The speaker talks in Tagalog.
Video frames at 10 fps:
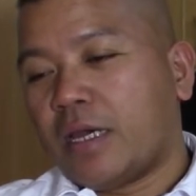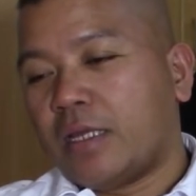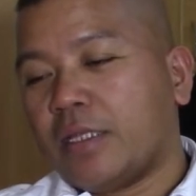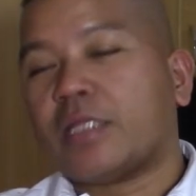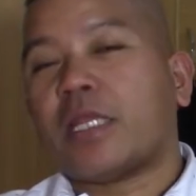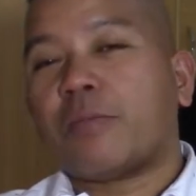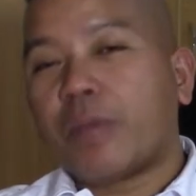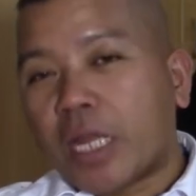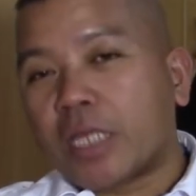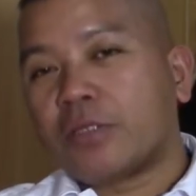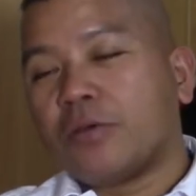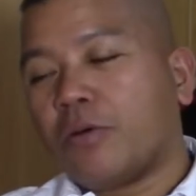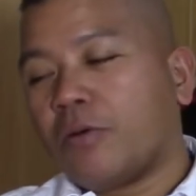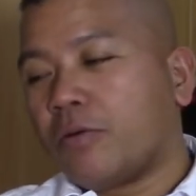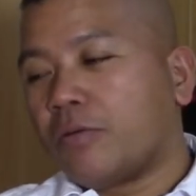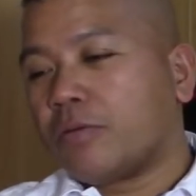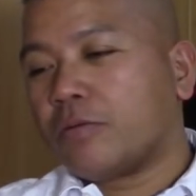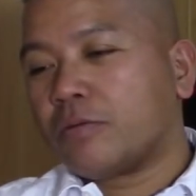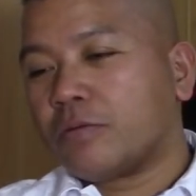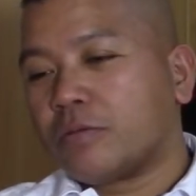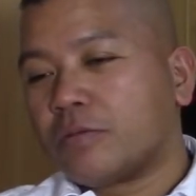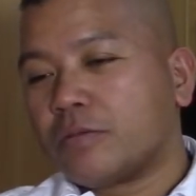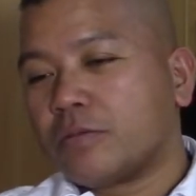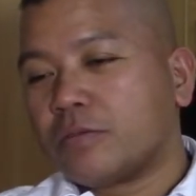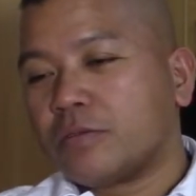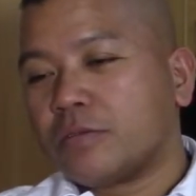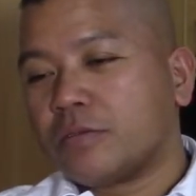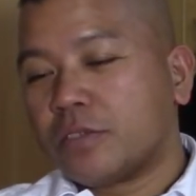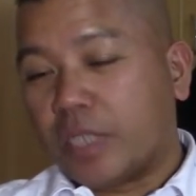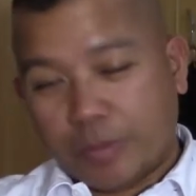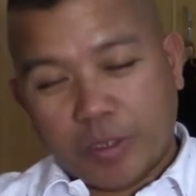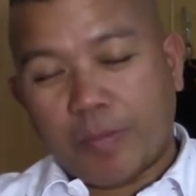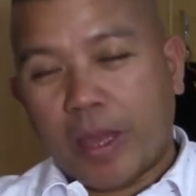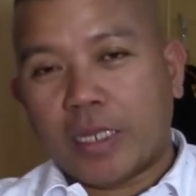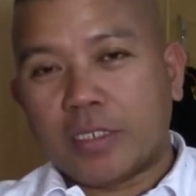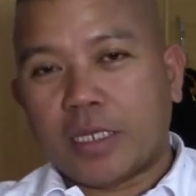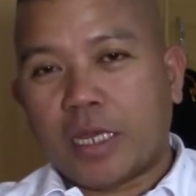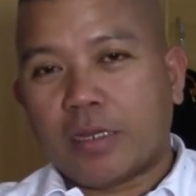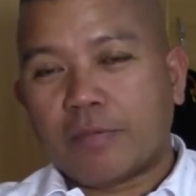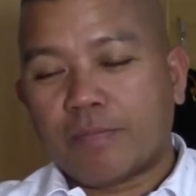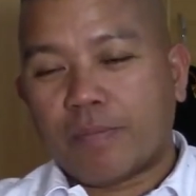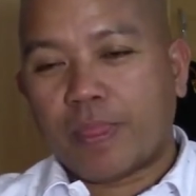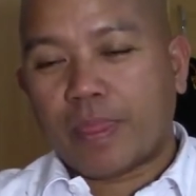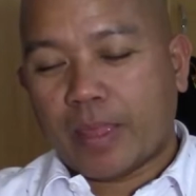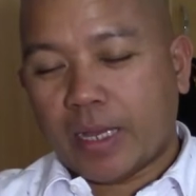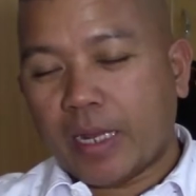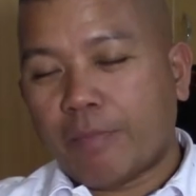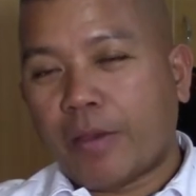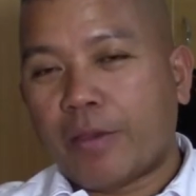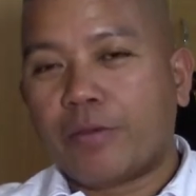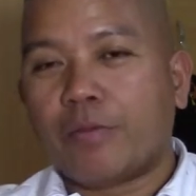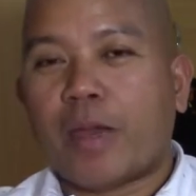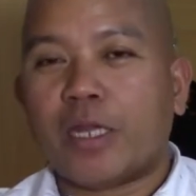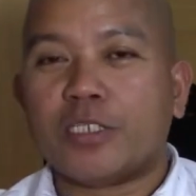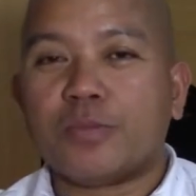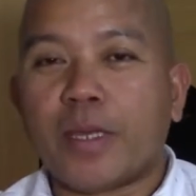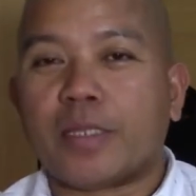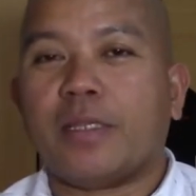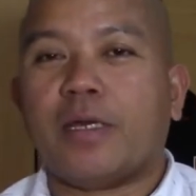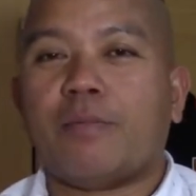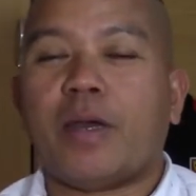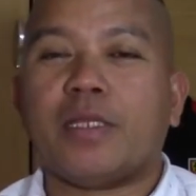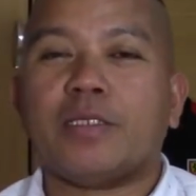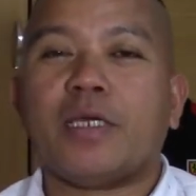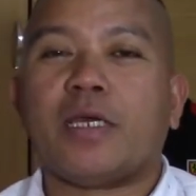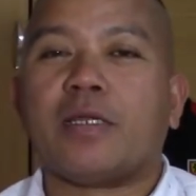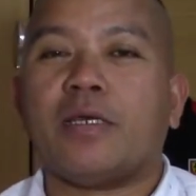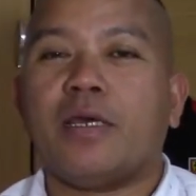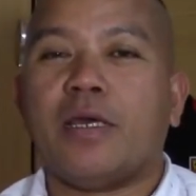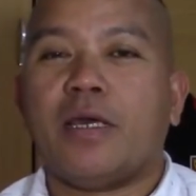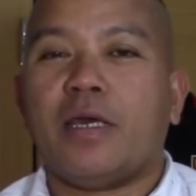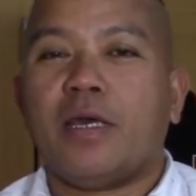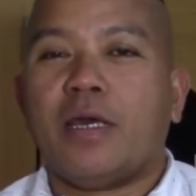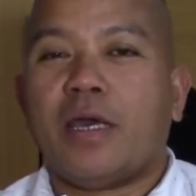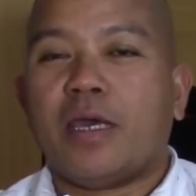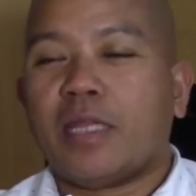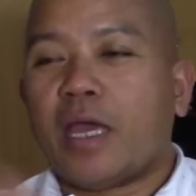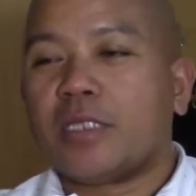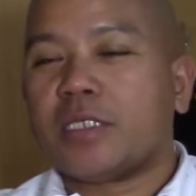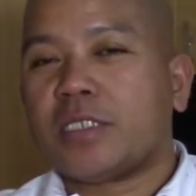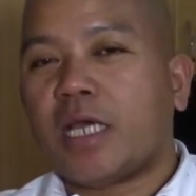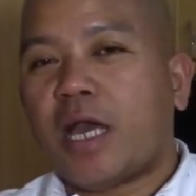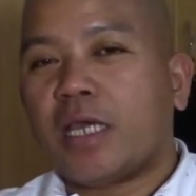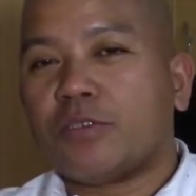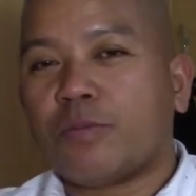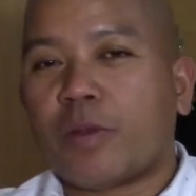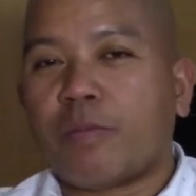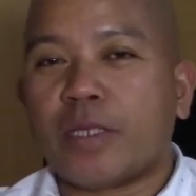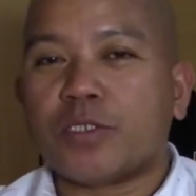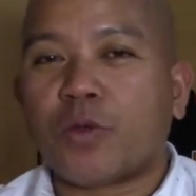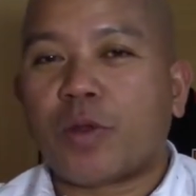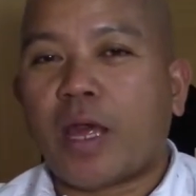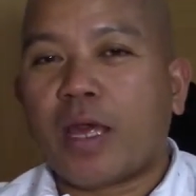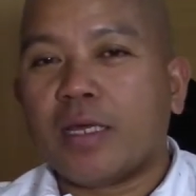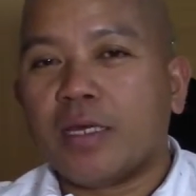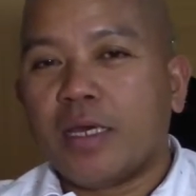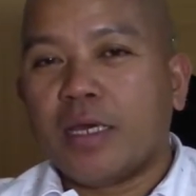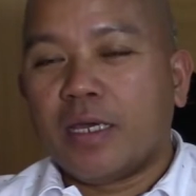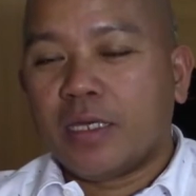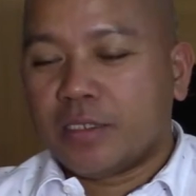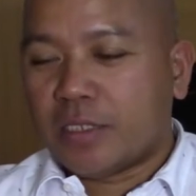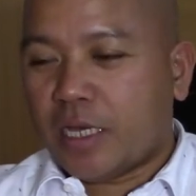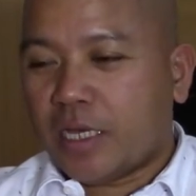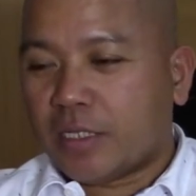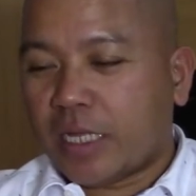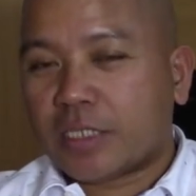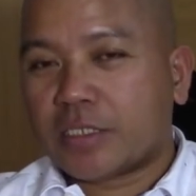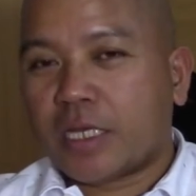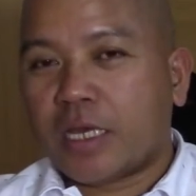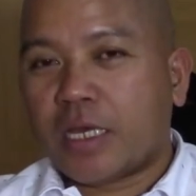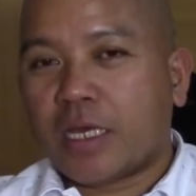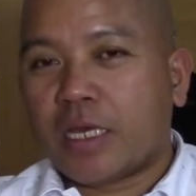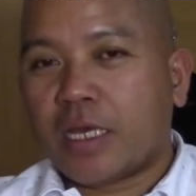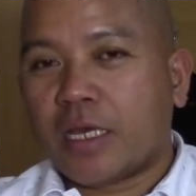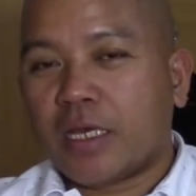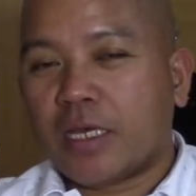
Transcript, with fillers: na-terminate yung safety manager, naghanap ngayon yung management ng manager. Eh dahil sa siya nga ay supervisor na, siya next uh,